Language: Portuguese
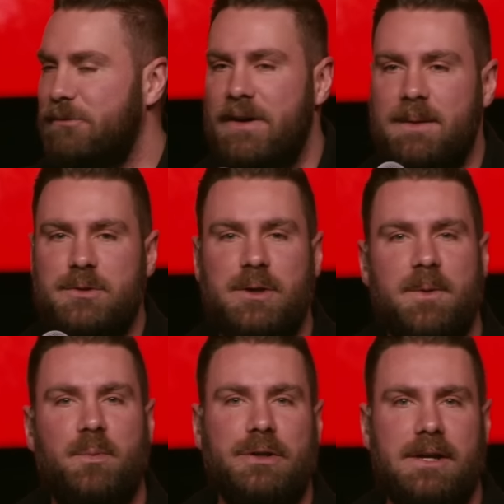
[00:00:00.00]
Já falamos
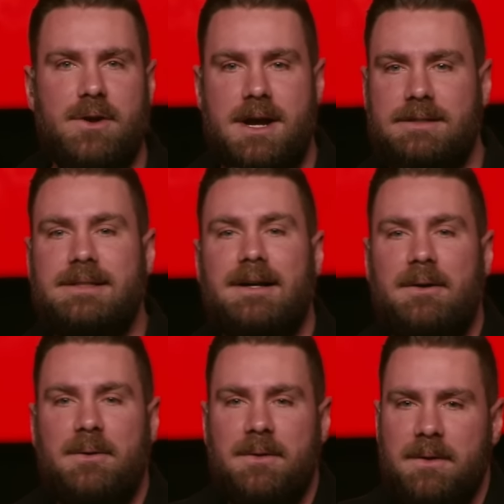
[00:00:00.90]
sobre o poder da
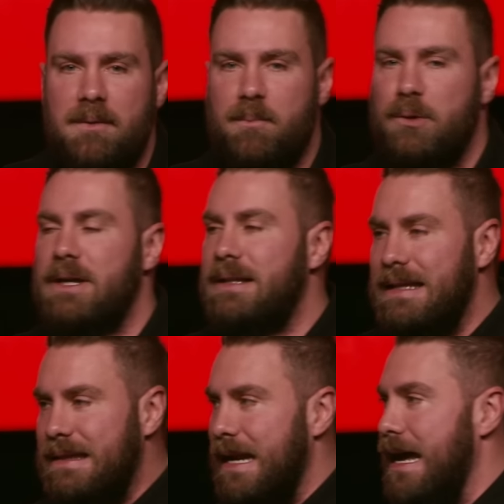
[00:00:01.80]
oração, poder
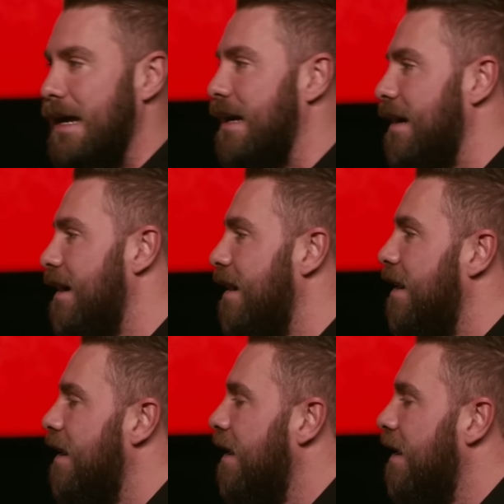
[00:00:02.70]
da entrega.